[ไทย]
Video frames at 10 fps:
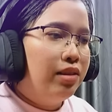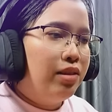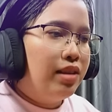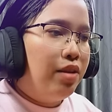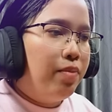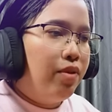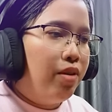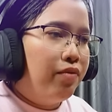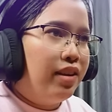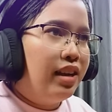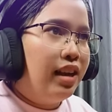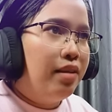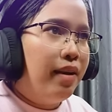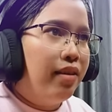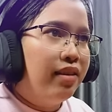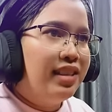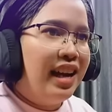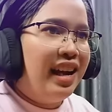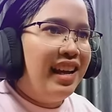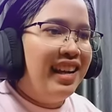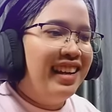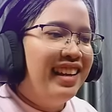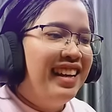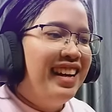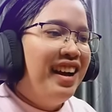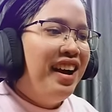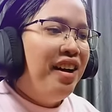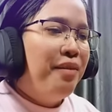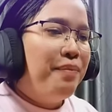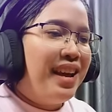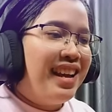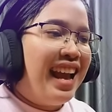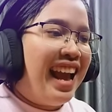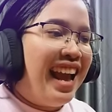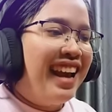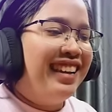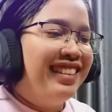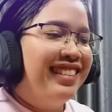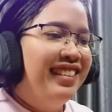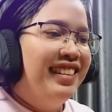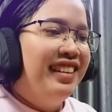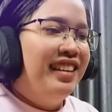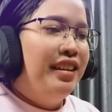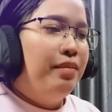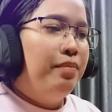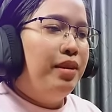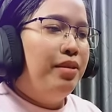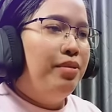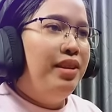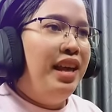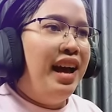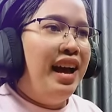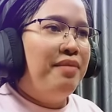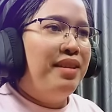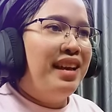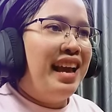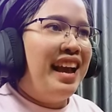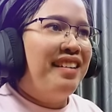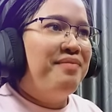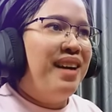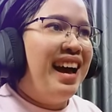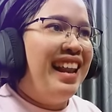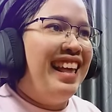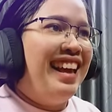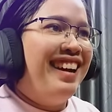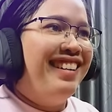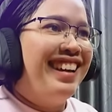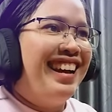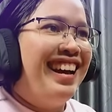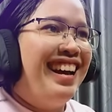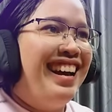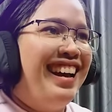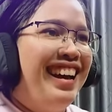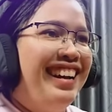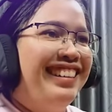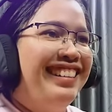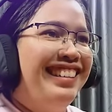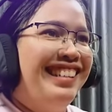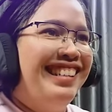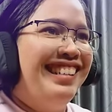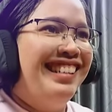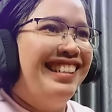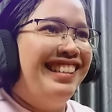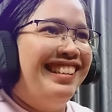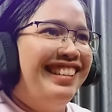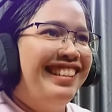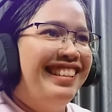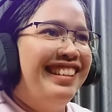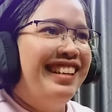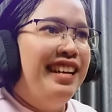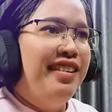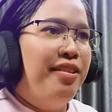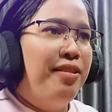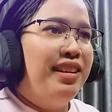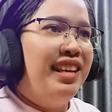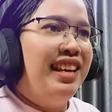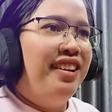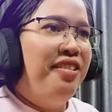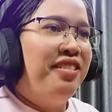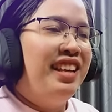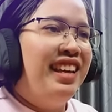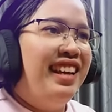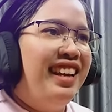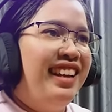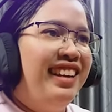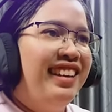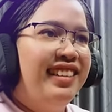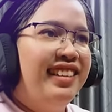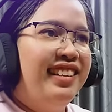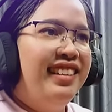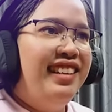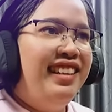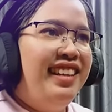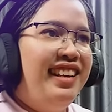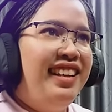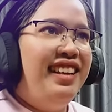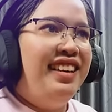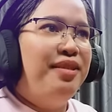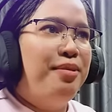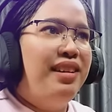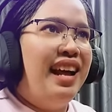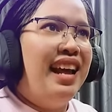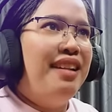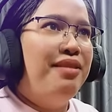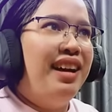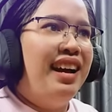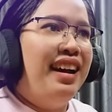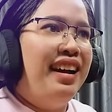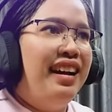ต้องใช้อุปกรณ์ฟินคลิกหรือเปล่าใช่พิกเอ็กมิวเดย์พิกเอ็กมาแล้วค่ะเอ้ยของดีนี่ขุดได้แล้วนะ